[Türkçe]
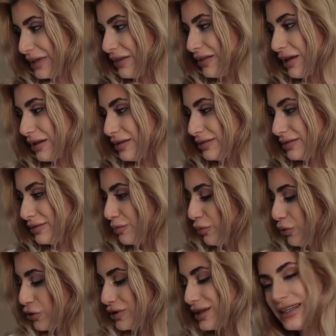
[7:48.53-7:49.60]
Evet.
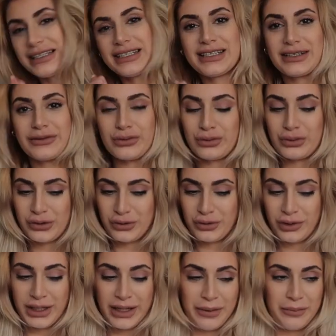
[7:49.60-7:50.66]
Boyu da iki tık uzun.